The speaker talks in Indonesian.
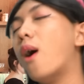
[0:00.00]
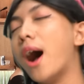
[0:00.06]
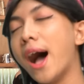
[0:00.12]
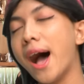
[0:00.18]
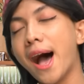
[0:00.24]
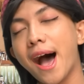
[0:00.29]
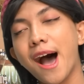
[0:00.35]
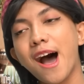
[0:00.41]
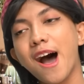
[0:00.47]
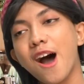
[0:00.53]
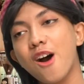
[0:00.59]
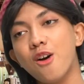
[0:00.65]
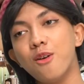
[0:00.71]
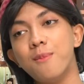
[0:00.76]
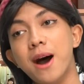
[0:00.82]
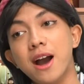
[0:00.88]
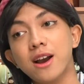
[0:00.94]

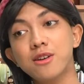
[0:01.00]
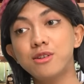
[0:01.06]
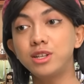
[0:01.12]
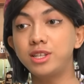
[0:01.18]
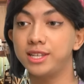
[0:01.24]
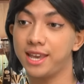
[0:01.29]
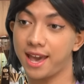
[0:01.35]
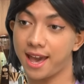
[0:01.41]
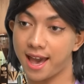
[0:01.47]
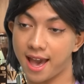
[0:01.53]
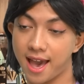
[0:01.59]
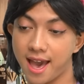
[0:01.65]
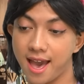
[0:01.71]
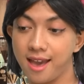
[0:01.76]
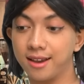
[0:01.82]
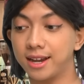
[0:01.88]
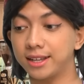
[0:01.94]
wow, bagus
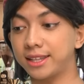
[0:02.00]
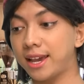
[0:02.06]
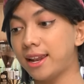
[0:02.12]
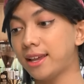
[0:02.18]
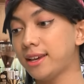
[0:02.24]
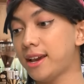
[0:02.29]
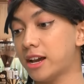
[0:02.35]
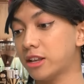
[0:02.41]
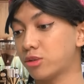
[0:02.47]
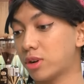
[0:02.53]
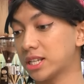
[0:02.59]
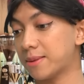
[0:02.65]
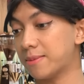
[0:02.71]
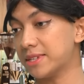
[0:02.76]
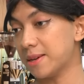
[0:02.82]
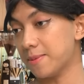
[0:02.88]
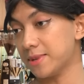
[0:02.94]
ya. Katanya lagi gak suka
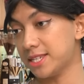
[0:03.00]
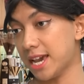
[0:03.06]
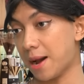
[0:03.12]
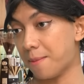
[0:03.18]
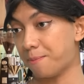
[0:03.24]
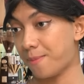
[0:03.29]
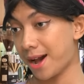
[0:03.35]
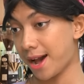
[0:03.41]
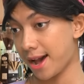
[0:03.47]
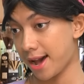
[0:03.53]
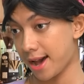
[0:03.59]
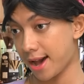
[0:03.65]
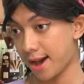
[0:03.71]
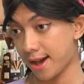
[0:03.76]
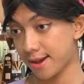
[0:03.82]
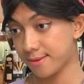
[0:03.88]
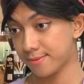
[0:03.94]
sama
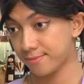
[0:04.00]
siapa-siapa.